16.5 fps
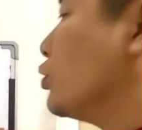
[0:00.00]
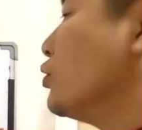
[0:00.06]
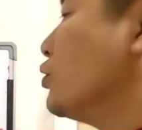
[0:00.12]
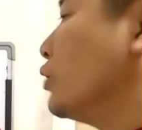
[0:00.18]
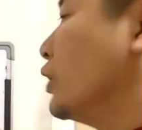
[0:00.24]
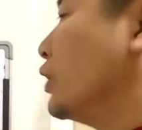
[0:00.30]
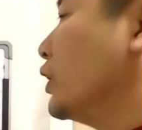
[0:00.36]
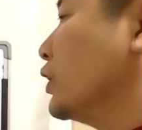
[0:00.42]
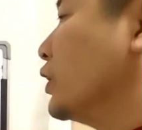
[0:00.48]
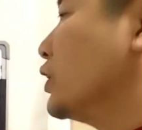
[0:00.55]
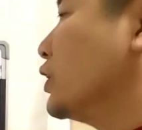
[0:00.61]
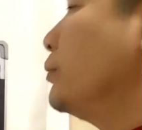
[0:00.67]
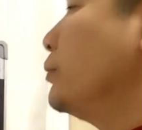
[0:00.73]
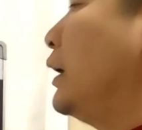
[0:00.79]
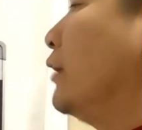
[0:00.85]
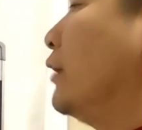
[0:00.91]
水是
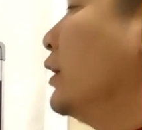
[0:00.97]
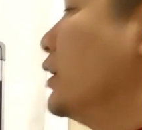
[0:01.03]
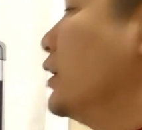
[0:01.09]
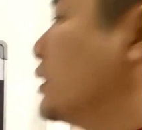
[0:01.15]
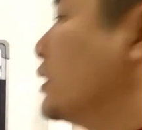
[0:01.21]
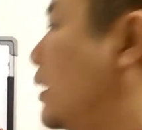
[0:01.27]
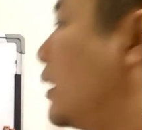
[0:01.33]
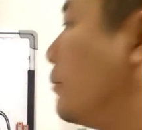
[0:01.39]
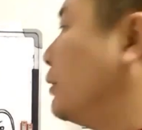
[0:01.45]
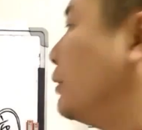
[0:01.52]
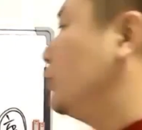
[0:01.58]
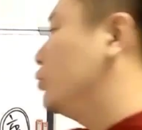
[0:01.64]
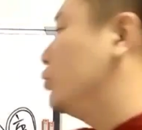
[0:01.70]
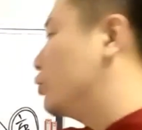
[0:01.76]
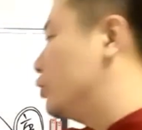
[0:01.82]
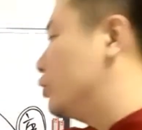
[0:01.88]
不好的，伤病
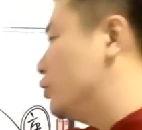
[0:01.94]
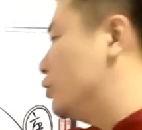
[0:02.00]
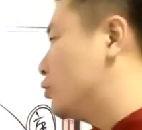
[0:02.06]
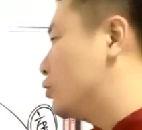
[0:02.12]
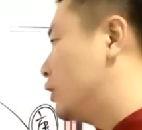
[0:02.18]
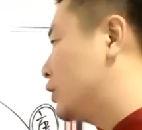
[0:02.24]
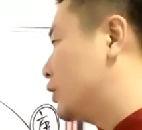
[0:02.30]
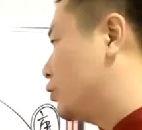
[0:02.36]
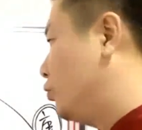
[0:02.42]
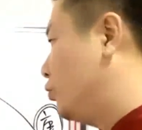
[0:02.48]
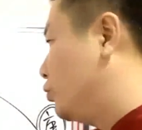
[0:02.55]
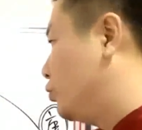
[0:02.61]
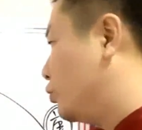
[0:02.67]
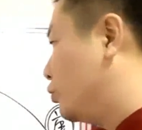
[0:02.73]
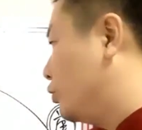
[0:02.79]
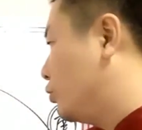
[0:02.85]
禄纯水属于禄
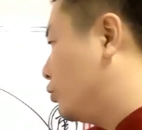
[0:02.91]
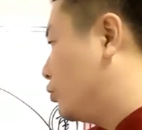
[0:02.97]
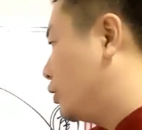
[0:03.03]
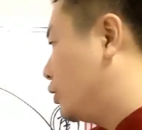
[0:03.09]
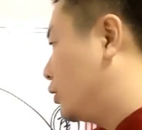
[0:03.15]
纯水，